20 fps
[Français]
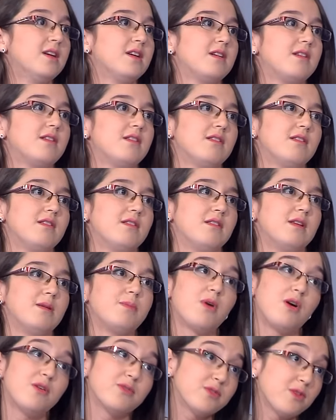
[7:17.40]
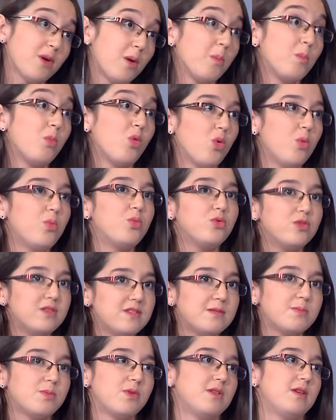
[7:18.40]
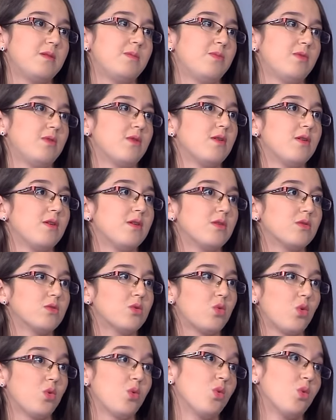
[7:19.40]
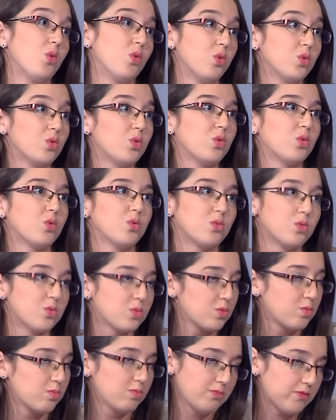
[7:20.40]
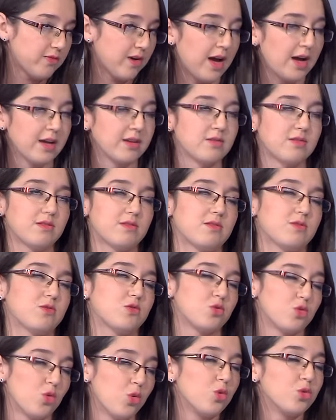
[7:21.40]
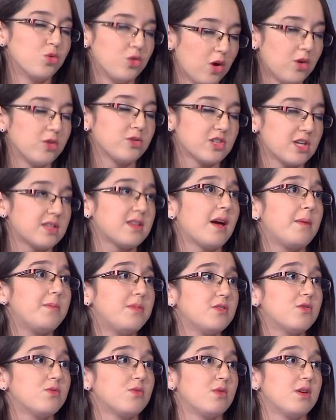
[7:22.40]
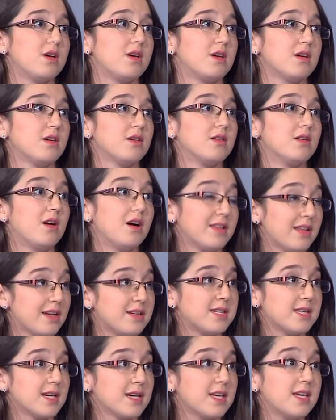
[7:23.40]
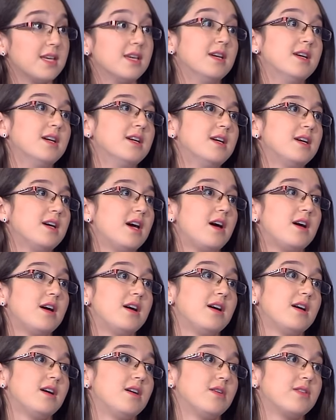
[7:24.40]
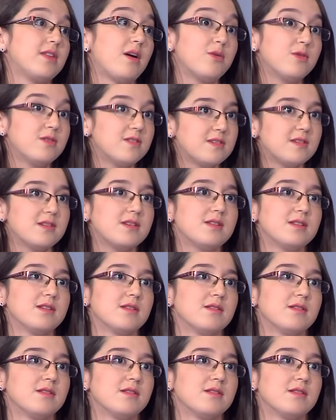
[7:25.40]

Euh, les profs sont beaucoup plus disponibles que, que enfin, ceux dont j'étais habitué en Algérie. on a aussi